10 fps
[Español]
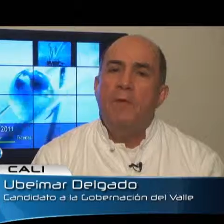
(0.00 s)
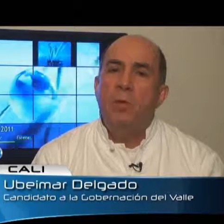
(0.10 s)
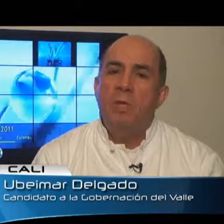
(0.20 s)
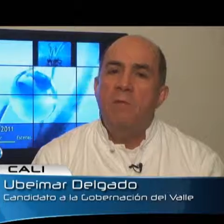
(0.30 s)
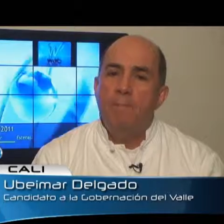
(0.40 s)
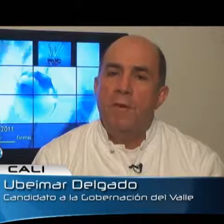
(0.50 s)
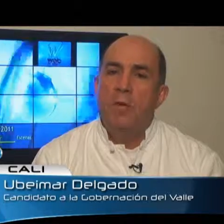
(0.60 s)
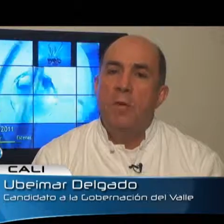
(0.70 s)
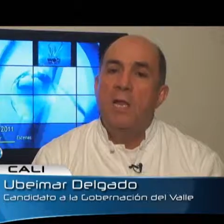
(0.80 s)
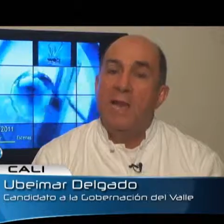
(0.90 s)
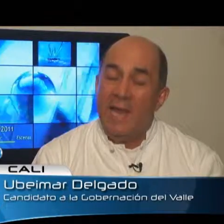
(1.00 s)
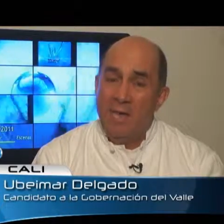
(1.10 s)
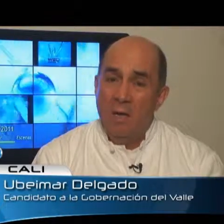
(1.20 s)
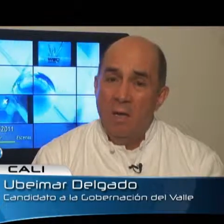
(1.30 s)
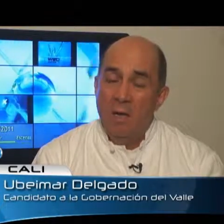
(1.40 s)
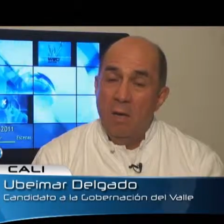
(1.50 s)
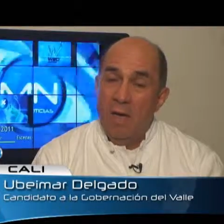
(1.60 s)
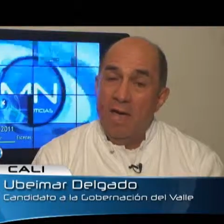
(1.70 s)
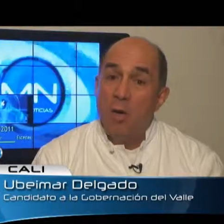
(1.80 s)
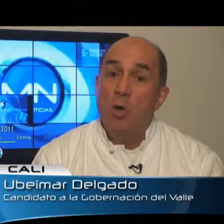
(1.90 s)
peso del imperio de la ley,
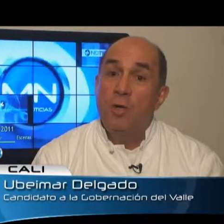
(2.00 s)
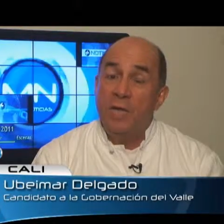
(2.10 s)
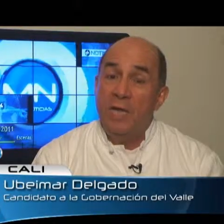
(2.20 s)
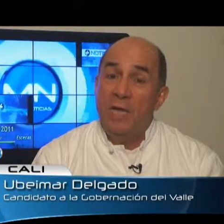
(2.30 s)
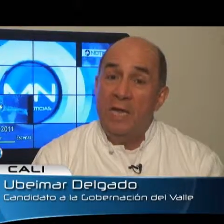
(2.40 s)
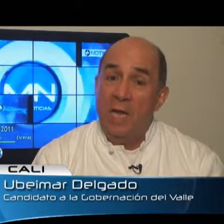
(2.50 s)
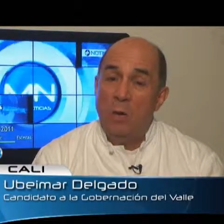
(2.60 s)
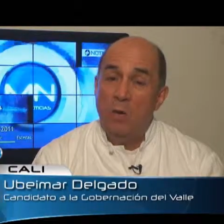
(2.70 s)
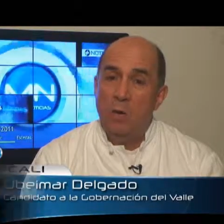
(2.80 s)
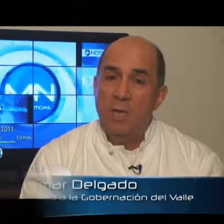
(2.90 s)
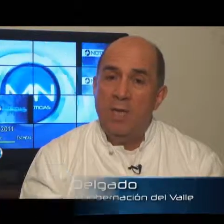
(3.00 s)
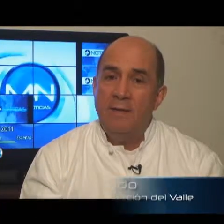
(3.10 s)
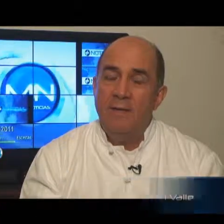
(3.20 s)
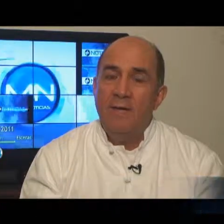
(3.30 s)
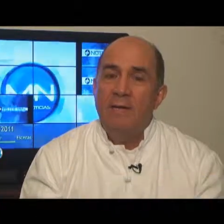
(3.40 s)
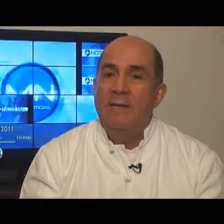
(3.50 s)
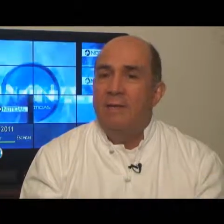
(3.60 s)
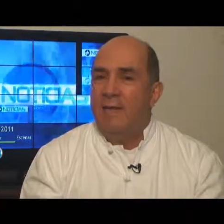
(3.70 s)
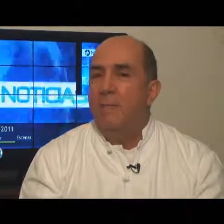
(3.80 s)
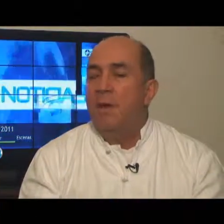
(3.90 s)
el orden y la autoridad
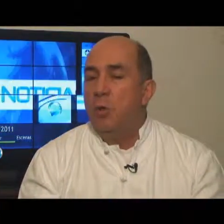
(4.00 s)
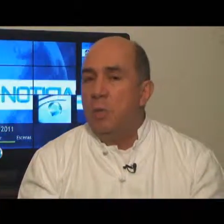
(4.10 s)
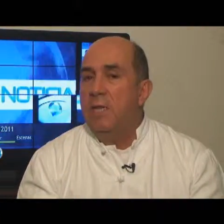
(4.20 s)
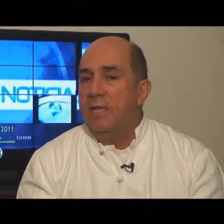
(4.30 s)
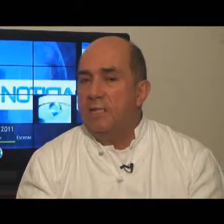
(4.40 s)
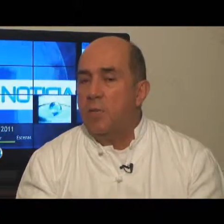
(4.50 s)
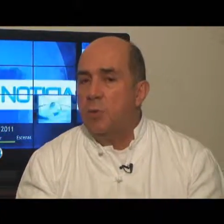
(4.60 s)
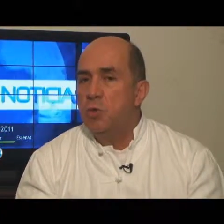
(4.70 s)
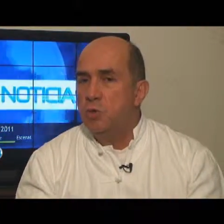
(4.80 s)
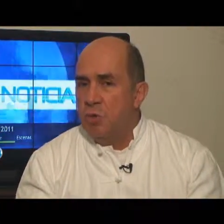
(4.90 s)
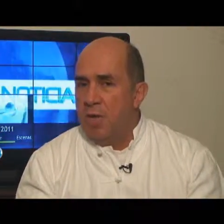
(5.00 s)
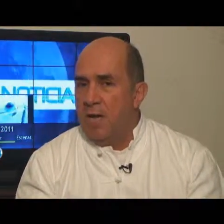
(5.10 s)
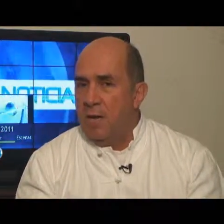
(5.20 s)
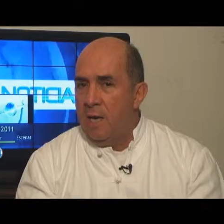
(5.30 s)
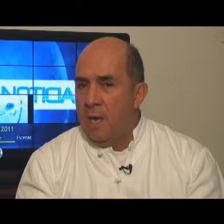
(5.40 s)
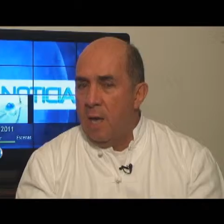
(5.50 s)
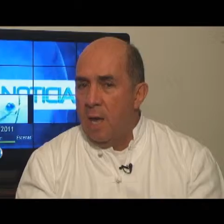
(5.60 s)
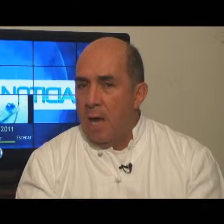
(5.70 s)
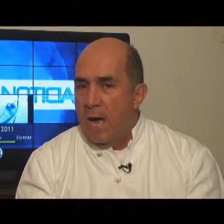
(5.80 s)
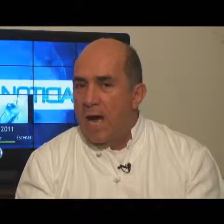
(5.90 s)
de la mano del desarrollo social,
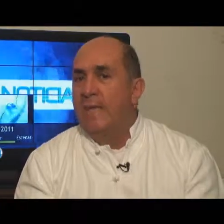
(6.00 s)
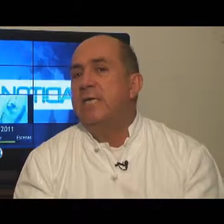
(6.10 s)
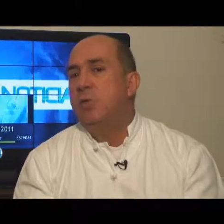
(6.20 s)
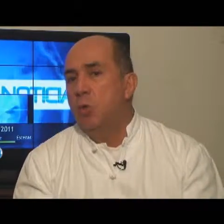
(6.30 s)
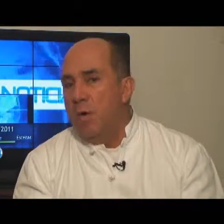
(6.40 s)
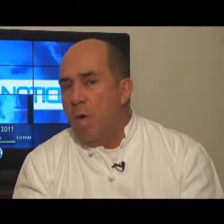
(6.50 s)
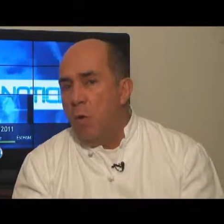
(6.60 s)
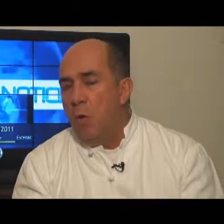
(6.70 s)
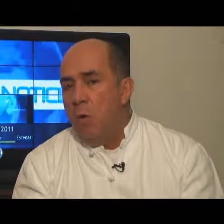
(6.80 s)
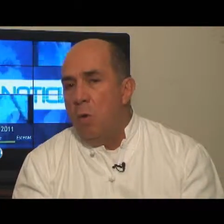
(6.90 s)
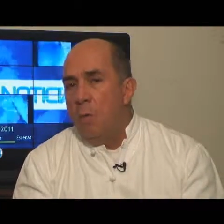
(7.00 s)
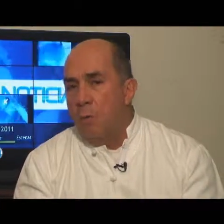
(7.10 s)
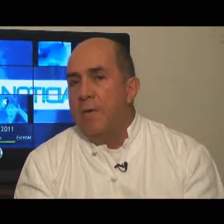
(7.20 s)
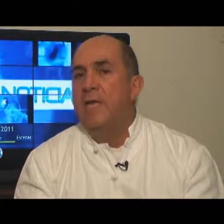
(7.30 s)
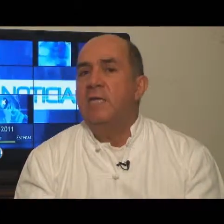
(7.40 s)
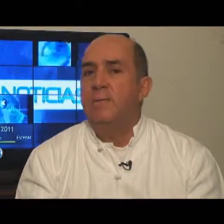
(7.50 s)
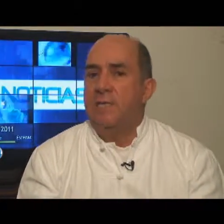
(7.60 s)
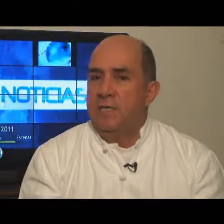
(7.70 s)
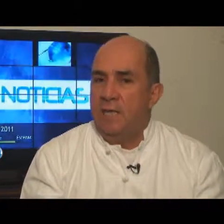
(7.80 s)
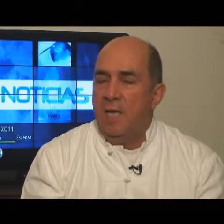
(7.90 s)
asesorado por el
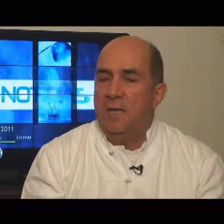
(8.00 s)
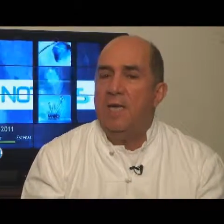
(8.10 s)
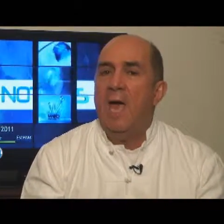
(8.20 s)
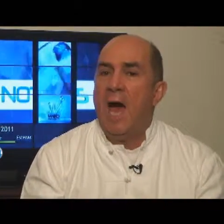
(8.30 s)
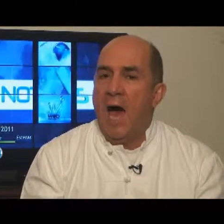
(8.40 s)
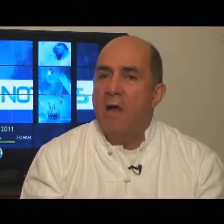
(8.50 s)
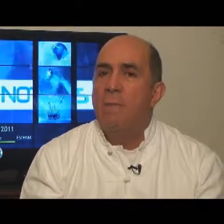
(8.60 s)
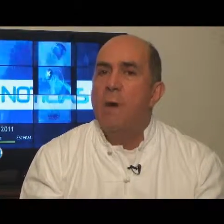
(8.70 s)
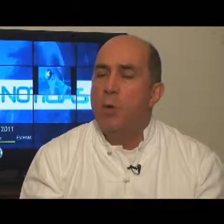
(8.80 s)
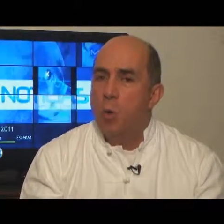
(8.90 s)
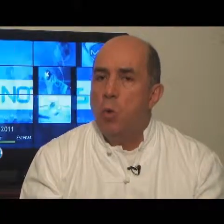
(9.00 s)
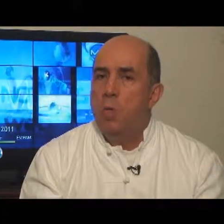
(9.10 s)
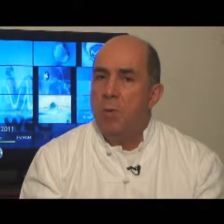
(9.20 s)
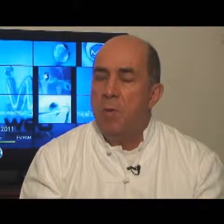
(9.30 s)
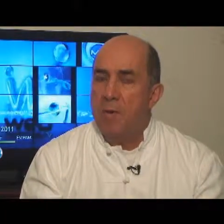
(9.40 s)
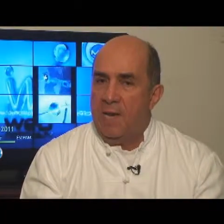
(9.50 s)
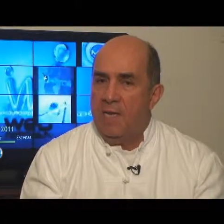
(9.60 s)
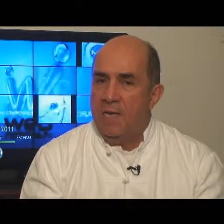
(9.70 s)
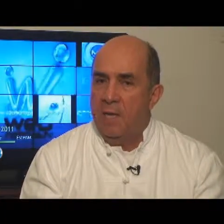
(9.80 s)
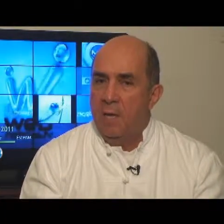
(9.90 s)
expresidente Álvaro Uribe
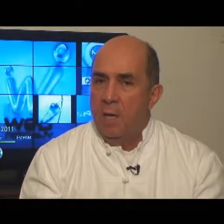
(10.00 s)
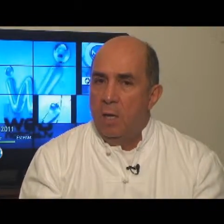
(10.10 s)
Vélez.